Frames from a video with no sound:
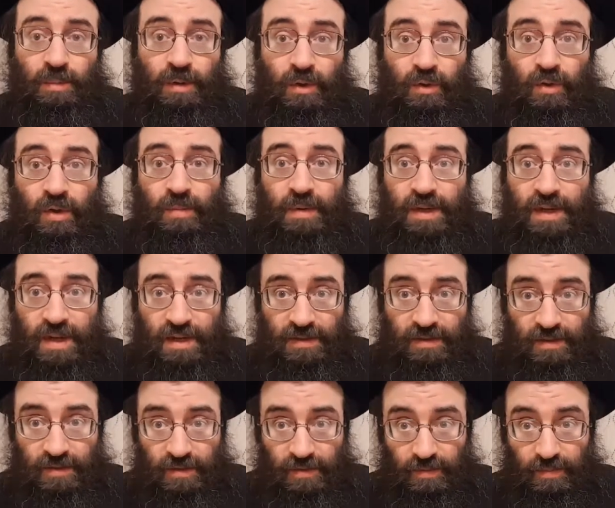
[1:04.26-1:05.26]
было дома
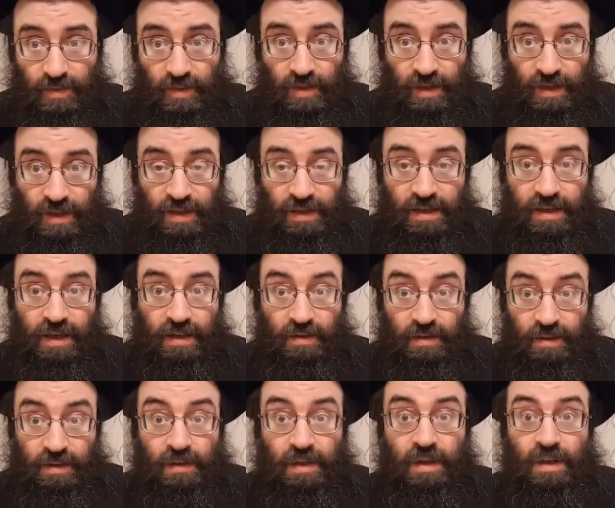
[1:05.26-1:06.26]
есть по Галахе.
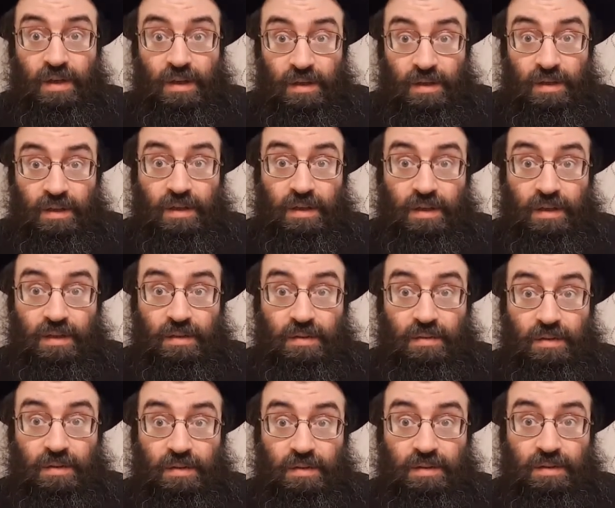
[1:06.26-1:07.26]
Он э,
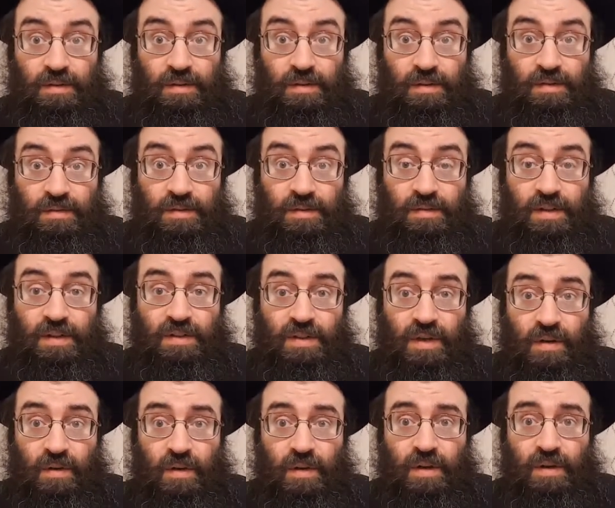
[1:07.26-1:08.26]
в своей
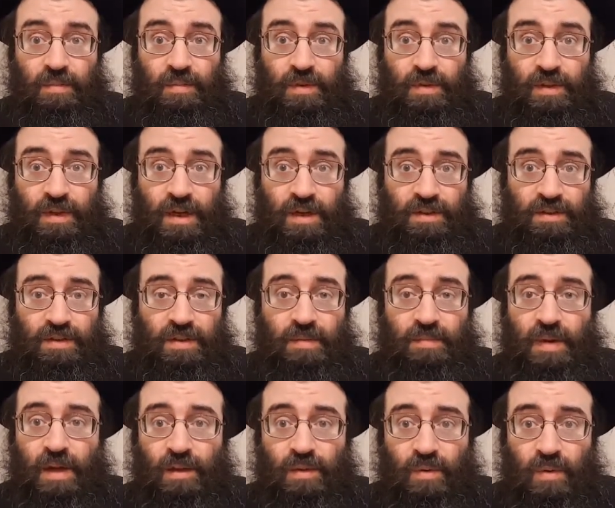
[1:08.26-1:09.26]
синагоге был, кажется, и
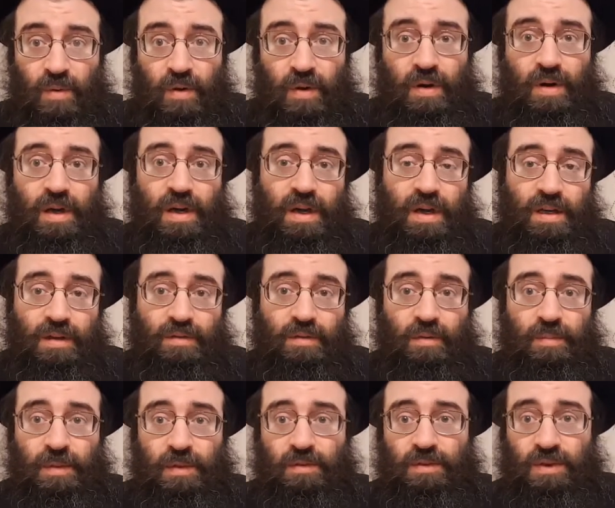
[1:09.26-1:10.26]
балкоре, и
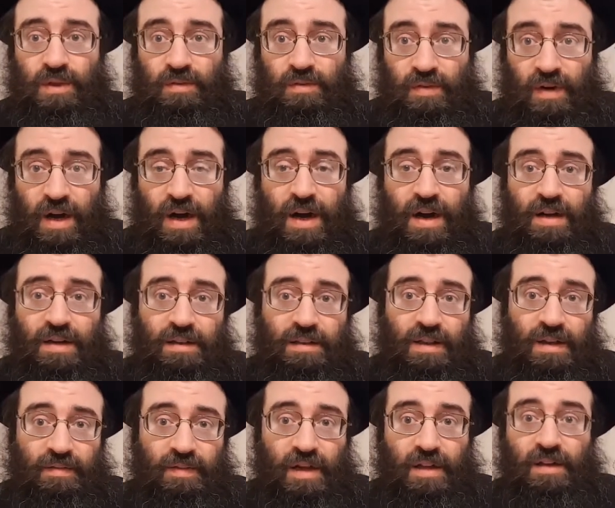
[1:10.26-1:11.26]
трубил в шофар, и
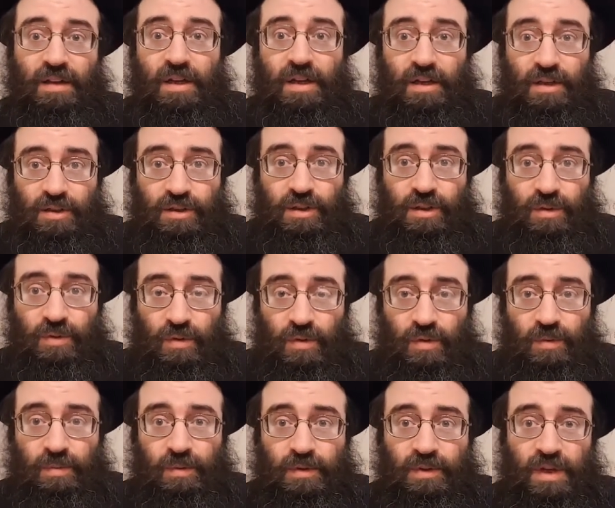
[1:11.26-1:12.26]
давал
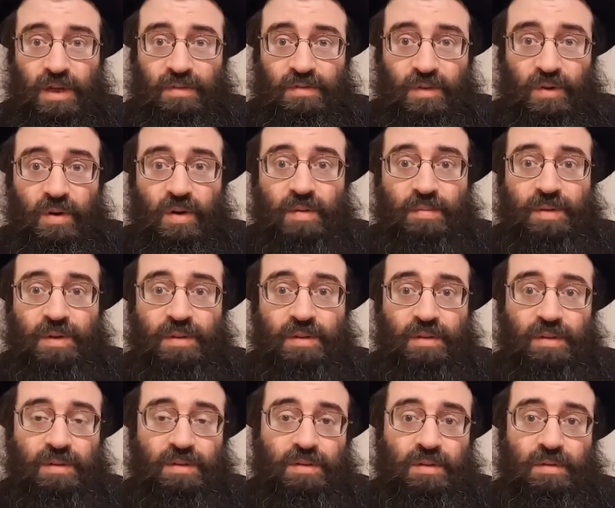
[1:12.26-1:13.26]
шиур по дафьоме,
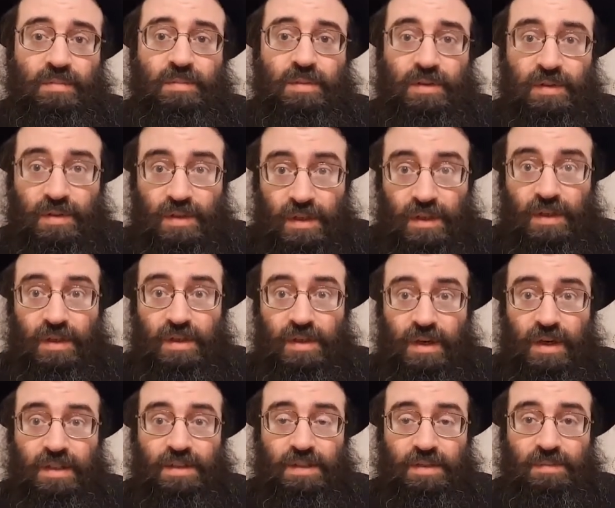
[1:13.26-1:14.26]
то есть он был
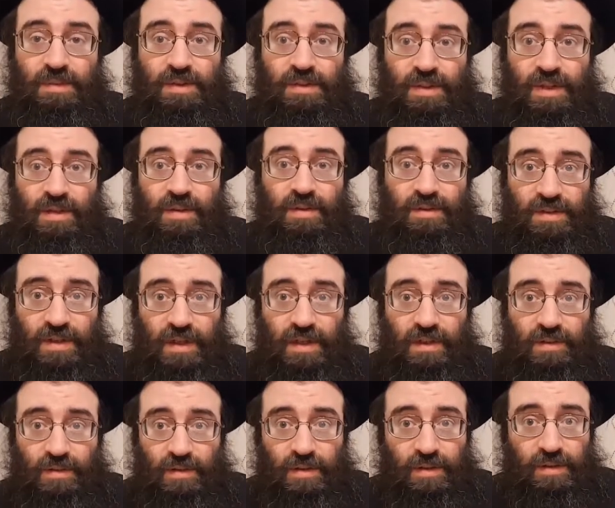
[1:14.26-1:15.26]
одним из тех людей,
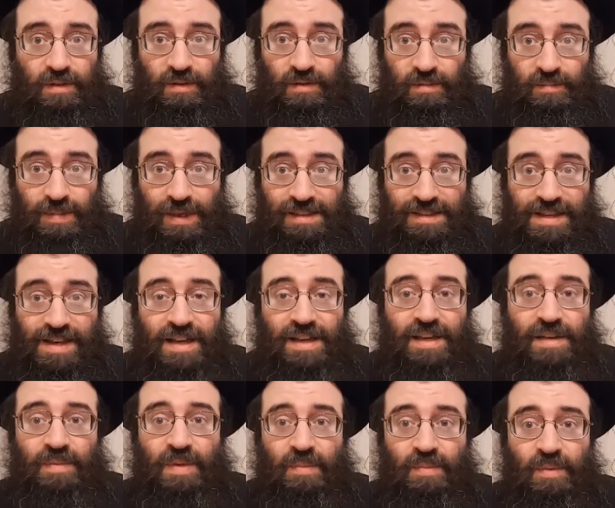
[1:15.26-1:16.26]
которых э,
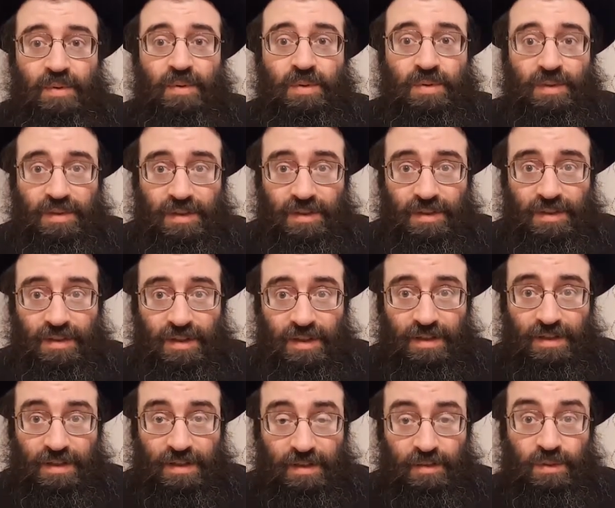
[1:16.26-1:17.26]
последними будут э,
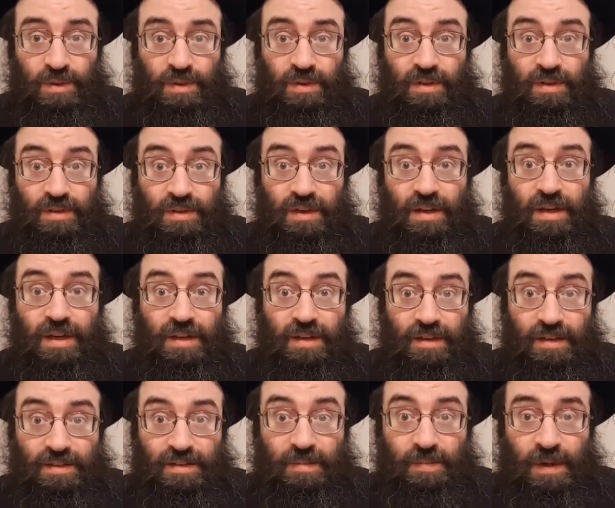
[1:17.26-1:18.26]
их, их уж э,
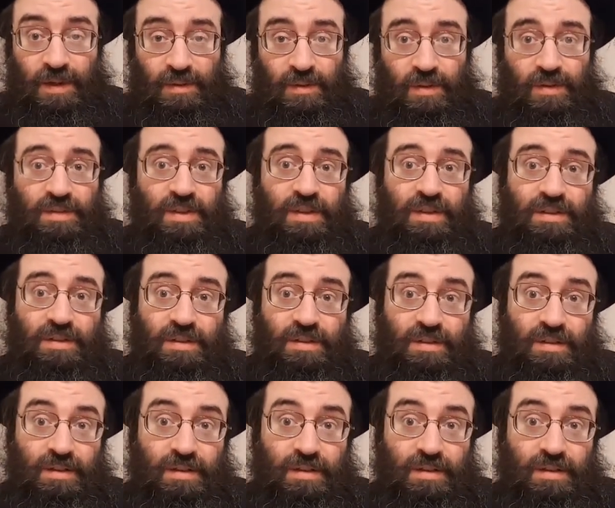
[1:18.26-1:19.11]
заподозрить,